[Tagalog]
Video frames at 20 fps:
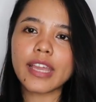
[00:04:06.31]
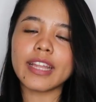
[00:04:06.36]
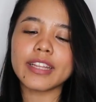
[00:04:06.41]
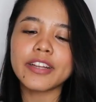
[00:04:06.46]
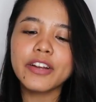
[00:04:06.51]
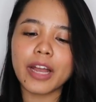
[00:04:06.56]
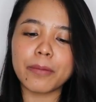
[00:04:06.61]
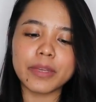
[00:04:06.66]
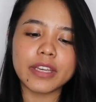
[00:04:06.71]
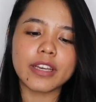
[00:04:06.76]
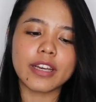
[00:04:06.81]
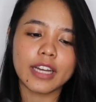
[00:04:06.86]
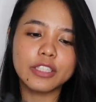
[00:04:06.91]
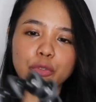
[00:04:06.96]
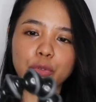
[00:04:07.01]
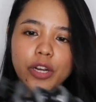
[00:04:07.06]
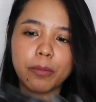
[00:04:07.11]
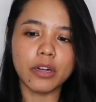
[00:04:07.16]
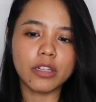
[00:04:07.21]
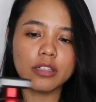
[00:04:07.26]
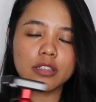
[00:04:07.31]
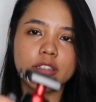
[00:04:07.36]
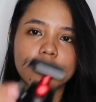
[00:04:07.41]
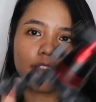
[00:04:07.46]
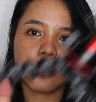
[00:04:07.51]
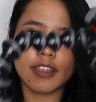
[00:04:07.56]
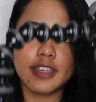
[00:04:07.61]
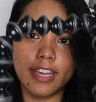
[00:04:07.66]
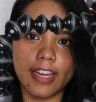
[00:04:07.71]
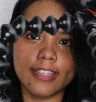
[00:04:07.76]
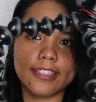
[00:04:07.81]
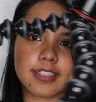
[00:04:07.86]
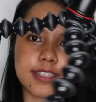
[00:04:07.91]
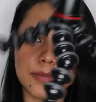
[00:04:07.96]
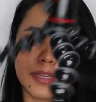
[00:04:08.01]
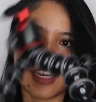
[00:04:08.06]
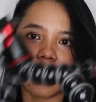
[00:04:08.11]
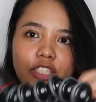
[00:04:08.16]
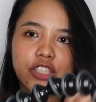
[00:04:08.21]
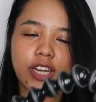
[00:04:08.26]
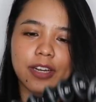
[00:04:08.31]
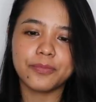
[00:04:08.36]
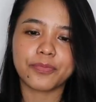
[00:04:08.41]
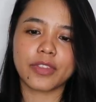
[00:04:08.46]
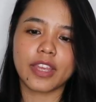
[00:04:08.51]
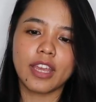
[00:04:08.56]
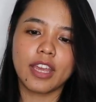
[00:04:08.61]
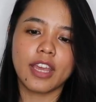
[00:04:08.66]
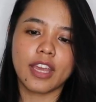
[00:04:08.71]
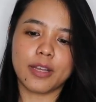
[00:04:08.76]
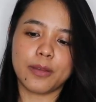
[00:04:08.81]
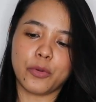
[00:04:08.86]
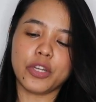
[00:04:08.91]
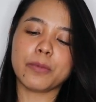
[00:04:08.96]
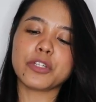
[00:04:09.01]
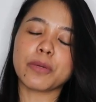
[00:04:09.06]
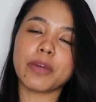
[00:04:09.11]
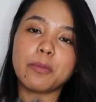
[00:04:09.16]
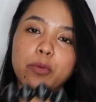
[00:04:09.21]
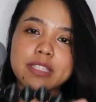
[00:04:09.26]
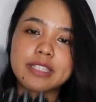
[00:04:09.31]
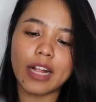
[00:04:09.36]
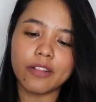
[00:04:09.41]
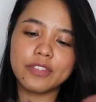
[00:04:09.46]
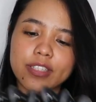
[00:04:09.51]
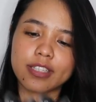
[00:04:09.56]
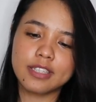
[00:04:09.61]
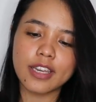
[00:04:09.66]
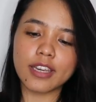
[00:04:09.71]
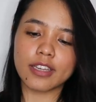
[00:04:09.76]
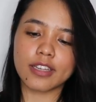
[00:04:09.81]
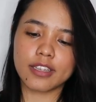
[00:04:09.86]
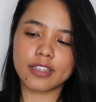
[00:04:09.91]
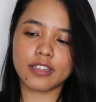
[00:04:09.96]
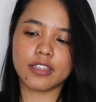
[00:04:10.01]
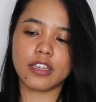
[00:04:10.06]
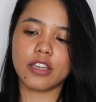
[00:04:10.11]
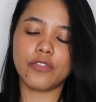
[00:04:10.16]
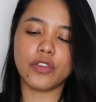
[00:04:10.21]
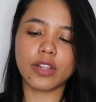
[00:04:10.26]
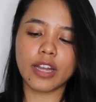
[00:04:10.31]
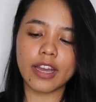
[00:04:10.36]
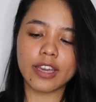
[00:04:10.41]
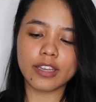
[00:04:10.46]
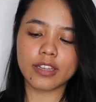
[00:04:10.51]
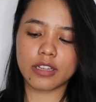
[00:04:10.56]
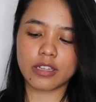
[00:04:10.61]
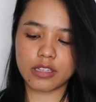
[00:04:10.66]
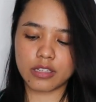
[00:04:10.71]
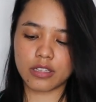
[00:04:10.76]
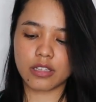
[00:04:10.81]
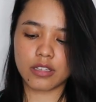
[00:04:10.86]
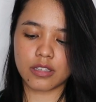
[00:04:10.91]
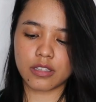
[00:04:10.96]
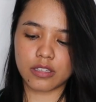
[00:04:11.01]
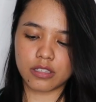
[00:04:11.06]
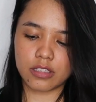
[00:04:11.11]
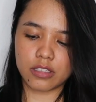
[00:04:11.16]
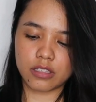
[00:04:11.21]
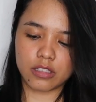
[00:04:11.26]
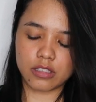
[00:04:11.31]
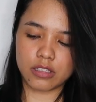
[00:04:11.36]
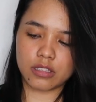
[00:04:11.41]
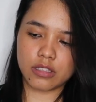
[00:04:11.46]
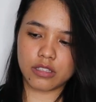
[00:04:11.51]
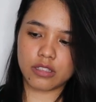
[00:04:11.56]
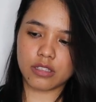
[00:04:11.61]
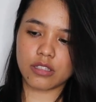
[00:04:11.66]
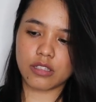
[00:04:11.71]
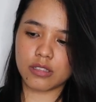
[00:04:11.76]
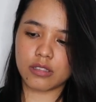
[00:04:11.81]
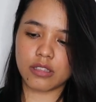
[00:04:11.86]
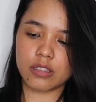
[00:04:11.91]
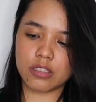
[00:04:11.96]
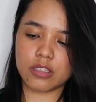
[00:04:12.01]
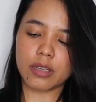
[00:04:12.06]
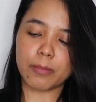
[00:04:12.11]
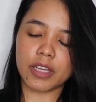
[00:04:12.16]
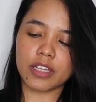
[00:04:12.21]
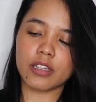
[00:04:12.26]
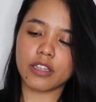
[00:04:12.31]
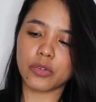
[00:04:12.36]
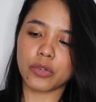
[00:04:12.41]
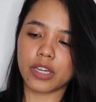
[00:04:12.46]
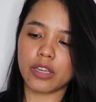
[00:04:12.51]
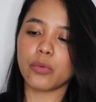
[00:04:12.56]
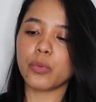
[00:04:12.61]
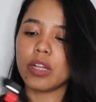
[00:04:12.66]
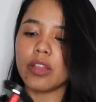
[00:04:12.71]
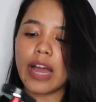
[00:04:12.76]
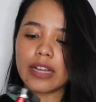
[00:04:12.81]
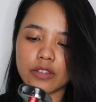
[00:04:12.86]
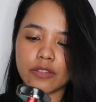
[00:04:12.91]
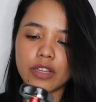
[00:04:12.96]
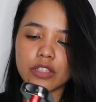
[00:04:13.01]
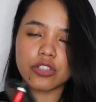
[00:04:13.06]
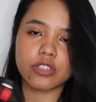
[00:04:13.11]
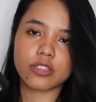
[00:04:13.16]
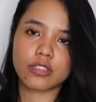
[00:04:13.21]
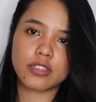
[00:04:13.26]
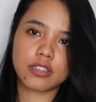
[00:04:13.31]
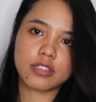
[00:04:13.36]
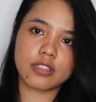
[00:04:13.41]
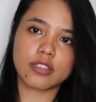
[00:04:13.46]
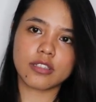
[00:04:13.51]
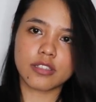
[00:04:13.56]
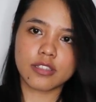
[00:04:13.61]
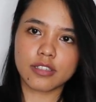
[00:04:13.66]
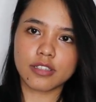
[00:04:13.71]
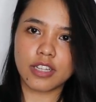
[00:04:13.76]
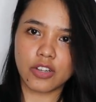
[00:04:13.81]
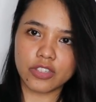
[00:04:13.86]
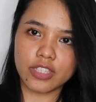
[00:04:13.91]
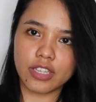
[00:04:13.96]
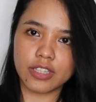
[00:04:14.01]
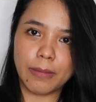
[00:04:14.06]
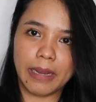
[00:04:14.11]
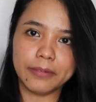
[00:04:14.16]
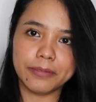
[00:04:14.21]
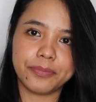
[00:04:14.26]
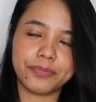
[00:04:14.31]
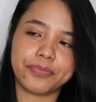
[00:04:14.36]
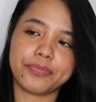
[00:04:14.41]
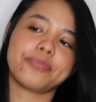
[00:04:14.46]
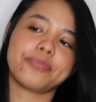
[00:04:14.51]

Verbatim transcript: And grabe ka durable. Yes, nangyari siya. Pwede mo siyang himong selfie stick if you like. Just like makita niyo kay Will Dasovich. Oh. Naon niya, di ba?